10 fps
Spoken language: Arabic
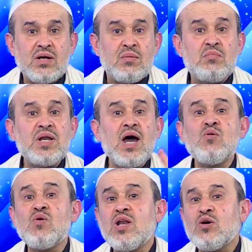من
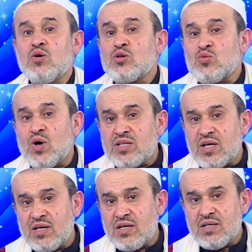أول
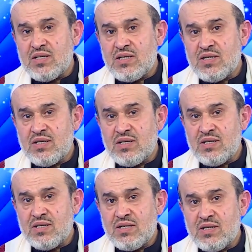خطوة
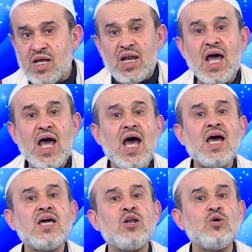إلى
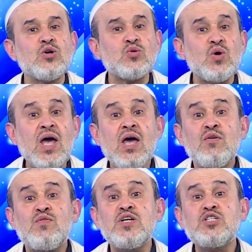آخر خطوة
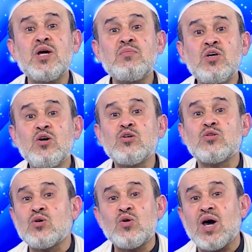في جميع
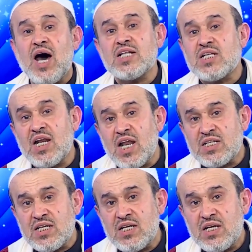الطرقات
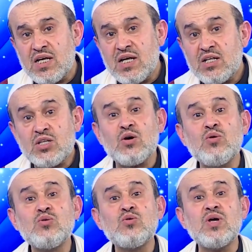التي
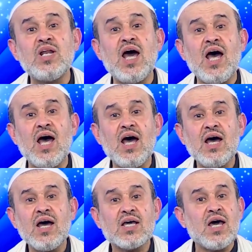تقود إلى
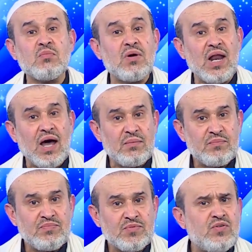كربلاء
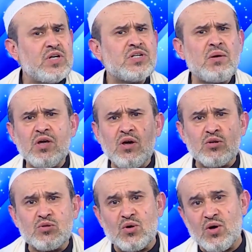في جميع
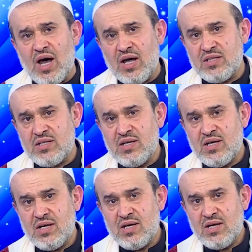الطرقات
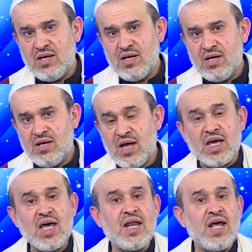
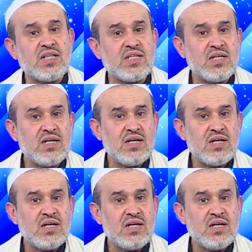أكانت